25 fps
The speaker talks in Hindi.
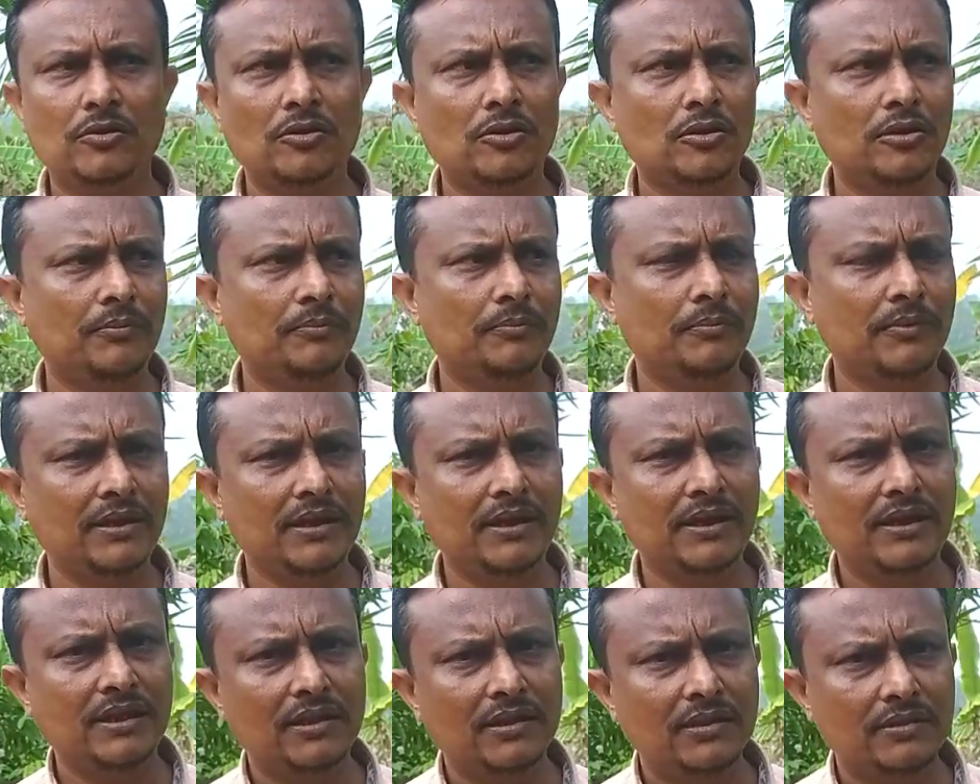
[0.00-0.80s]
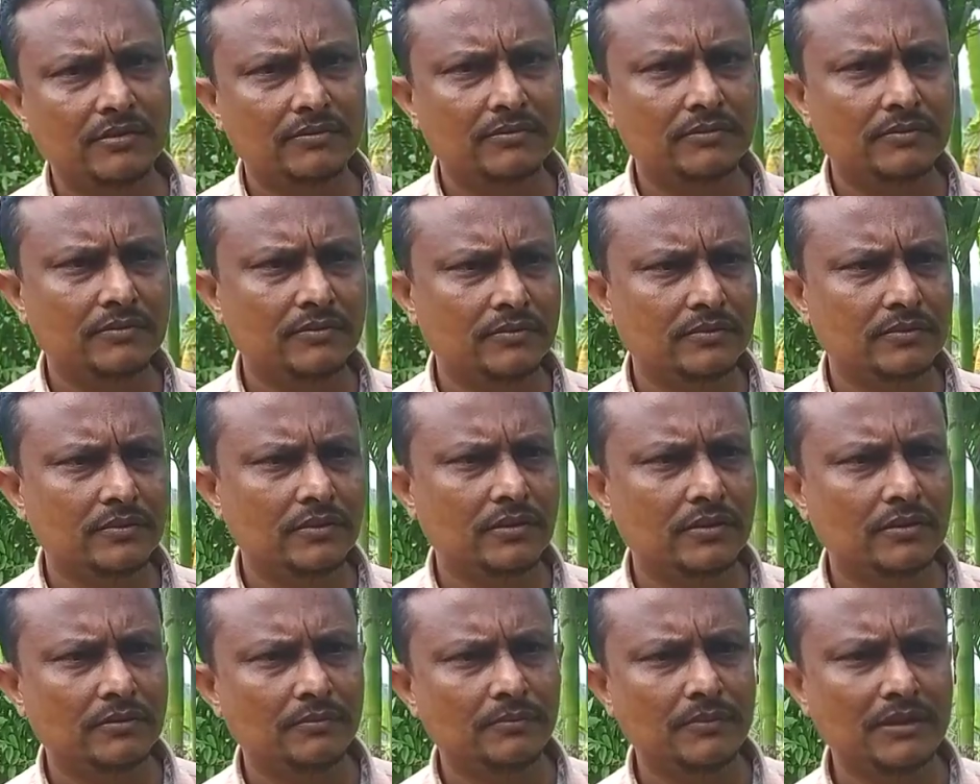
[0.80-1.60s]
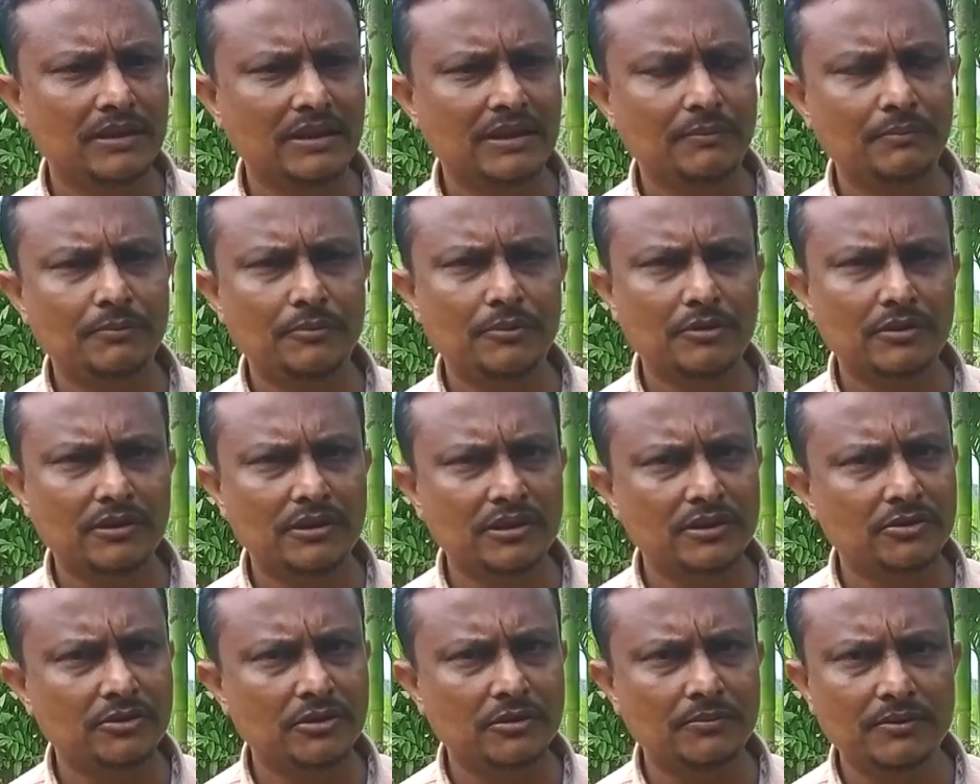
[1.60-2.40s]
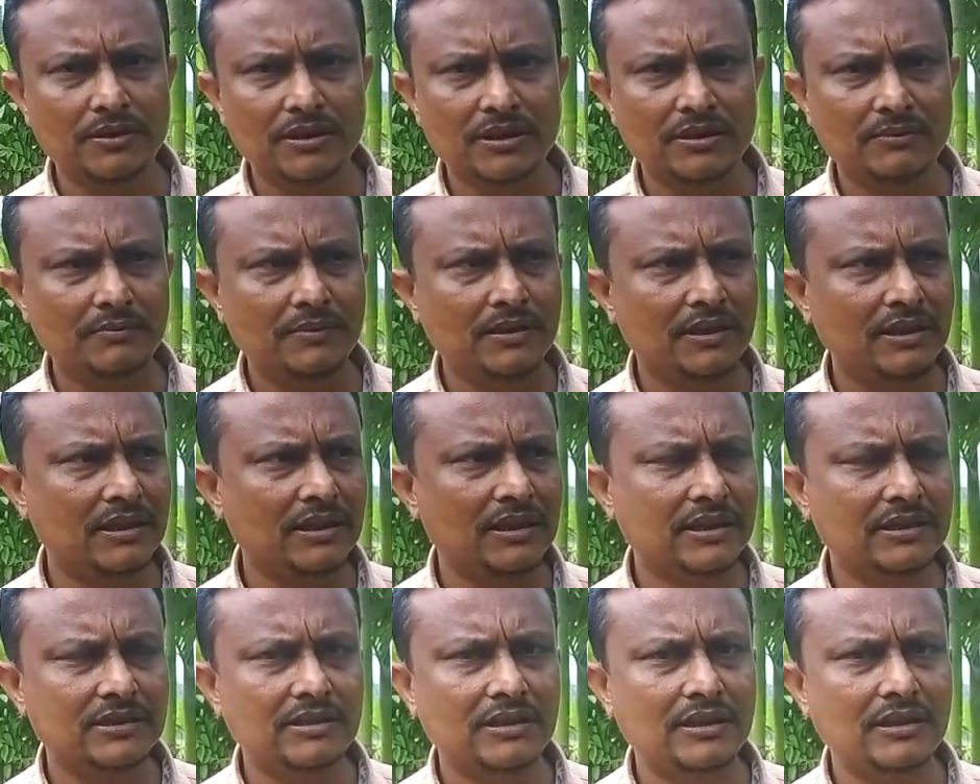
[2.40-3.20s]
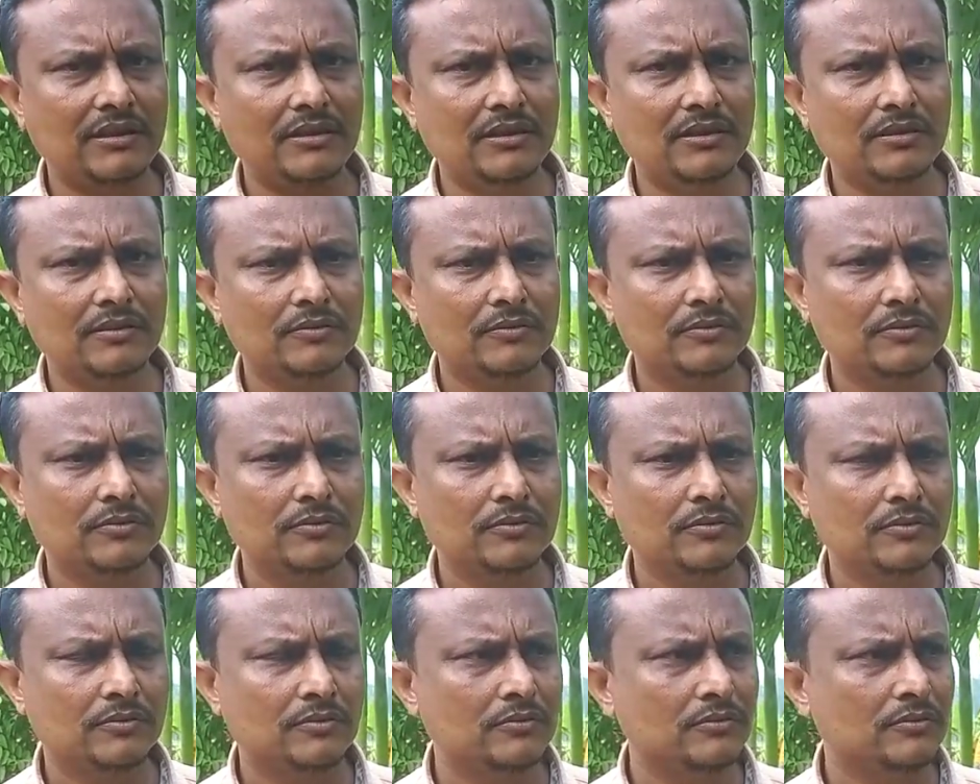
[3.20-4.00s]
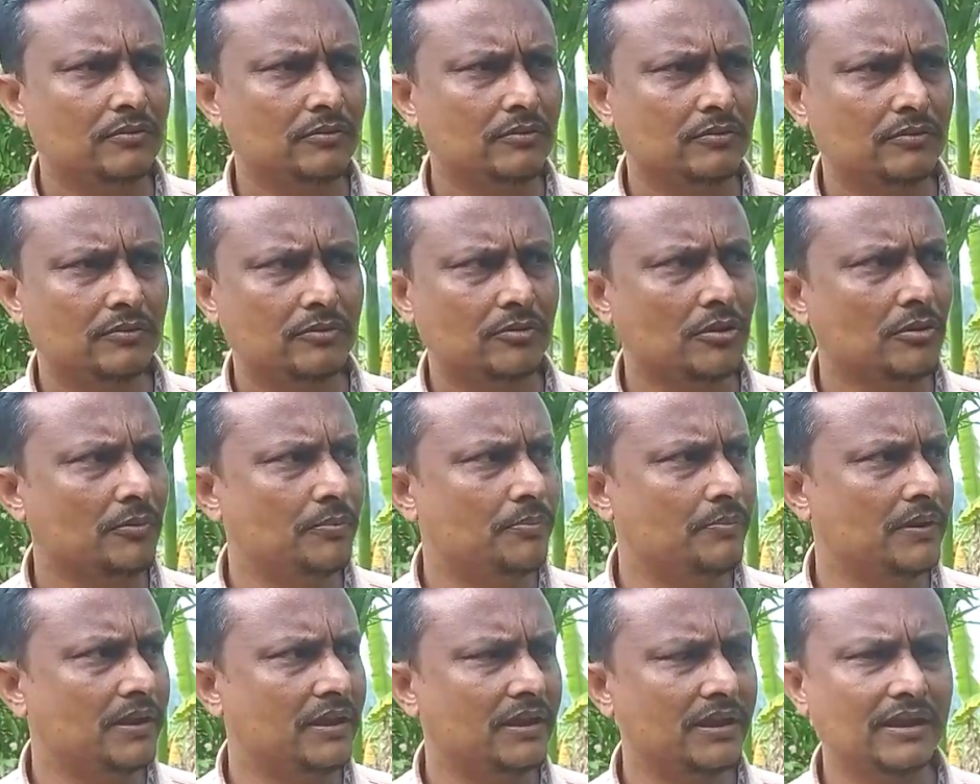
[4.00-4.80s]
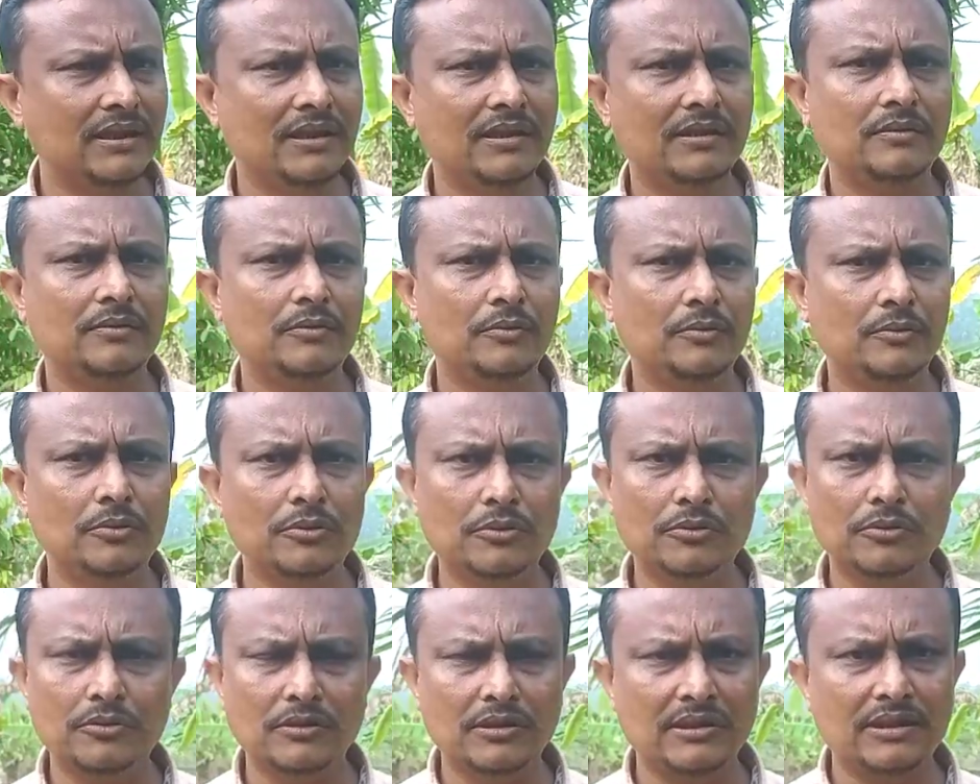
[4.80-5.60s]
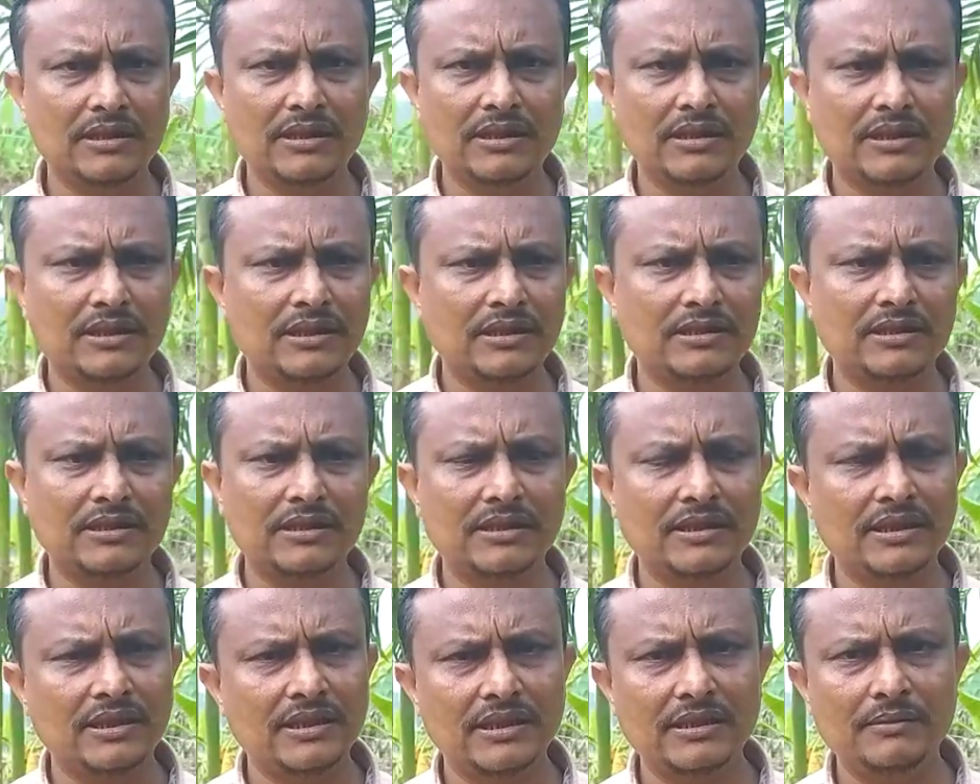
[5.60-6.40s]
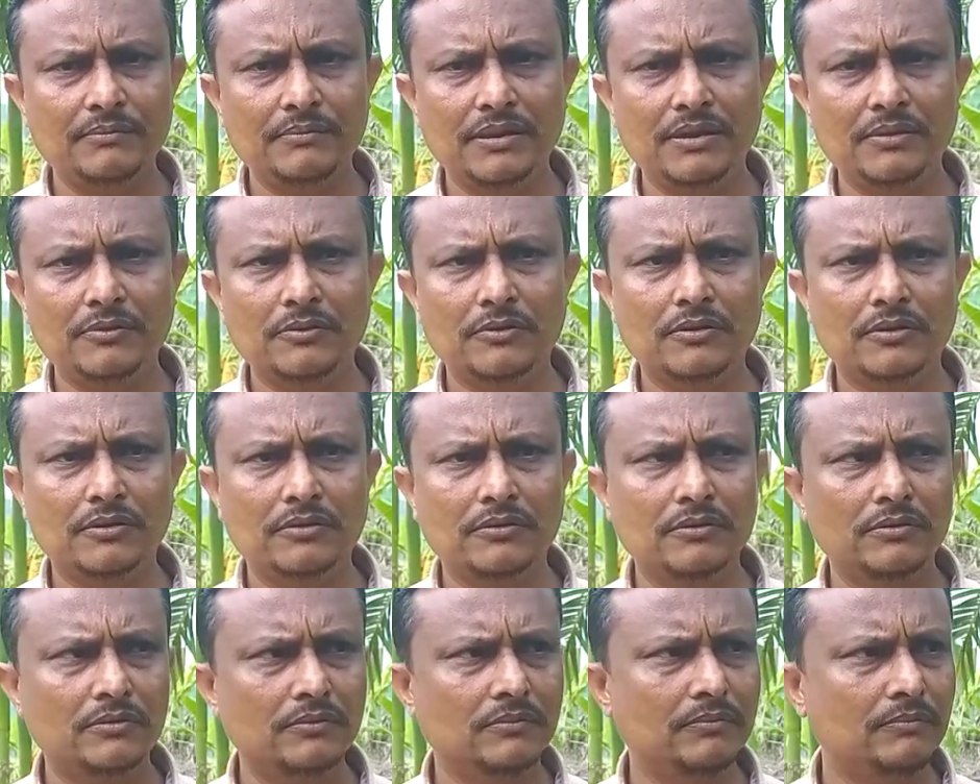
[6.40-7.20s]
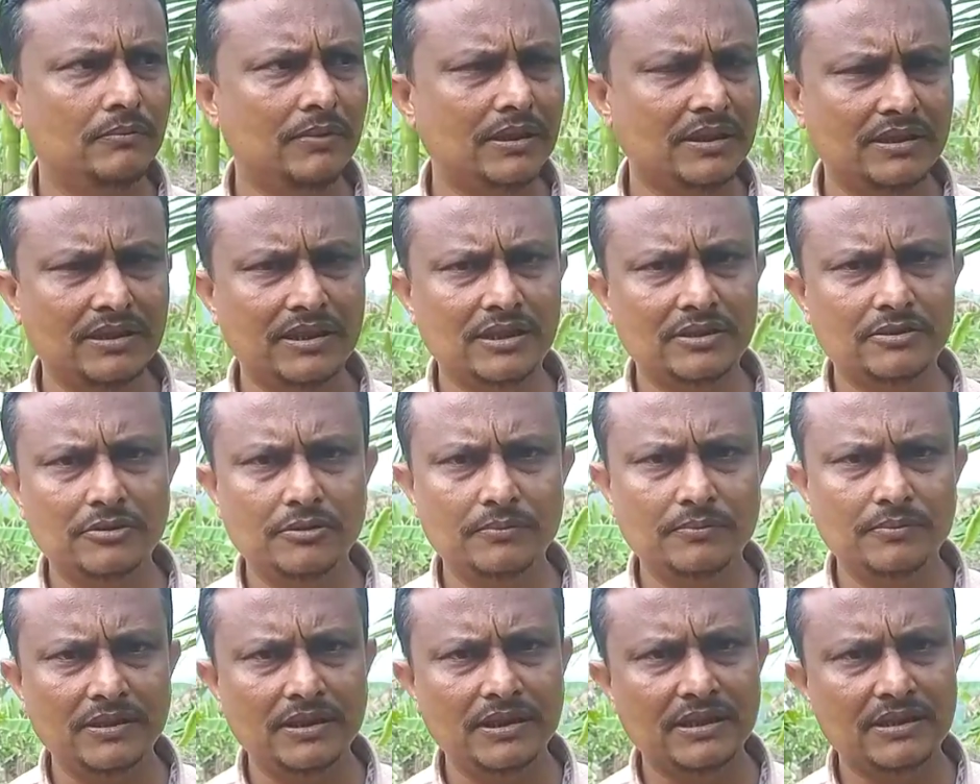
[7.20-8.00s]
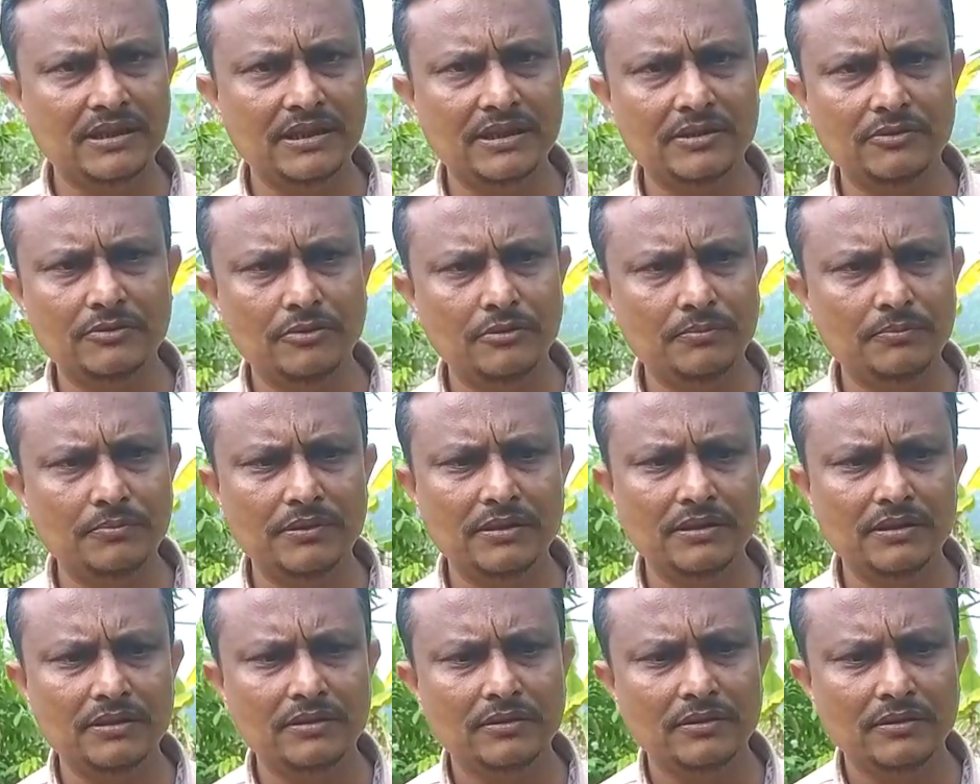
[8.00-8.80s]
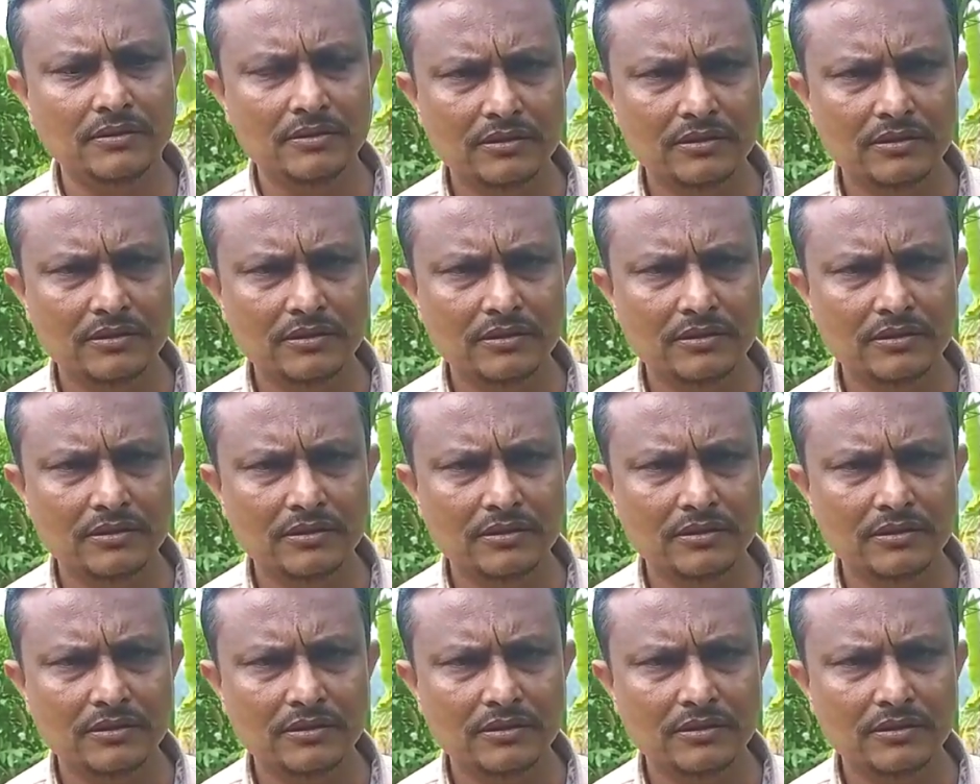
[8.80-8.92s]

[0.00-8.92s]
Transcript: और मैं मेरा बकरी जब हिट में आया था तब तो मैंने नोट करके रखा था डायरी में और बच्चा जॉब दिया था तब तो भी तब